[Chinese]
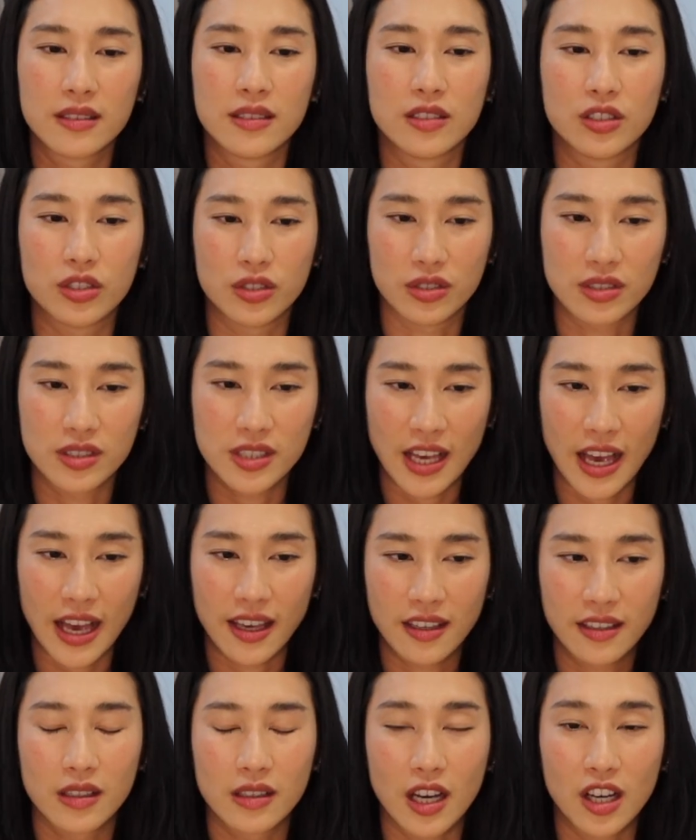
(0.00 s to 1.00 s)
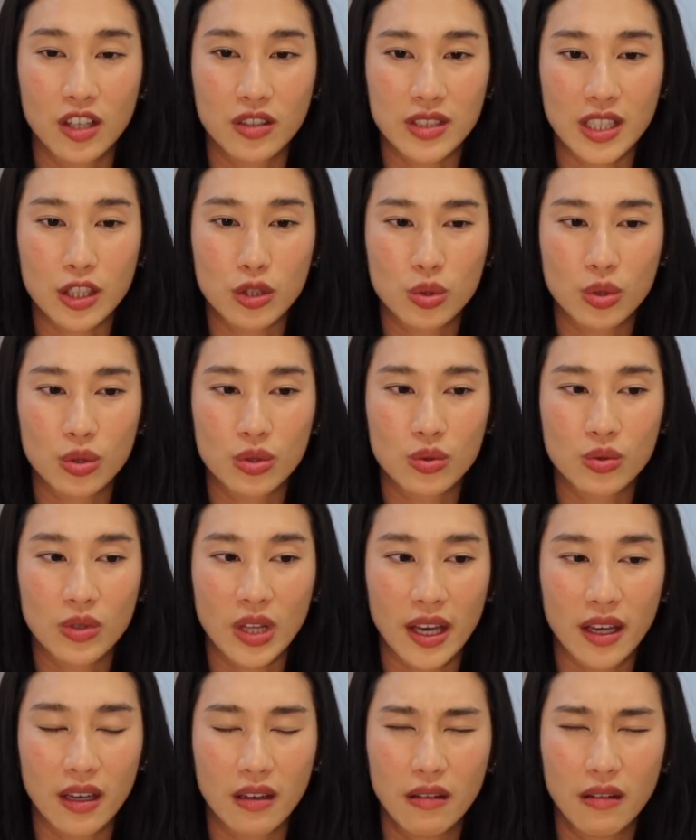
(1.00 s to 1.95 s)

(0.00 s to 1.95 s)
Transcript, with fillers: 食材，然后这样做出来，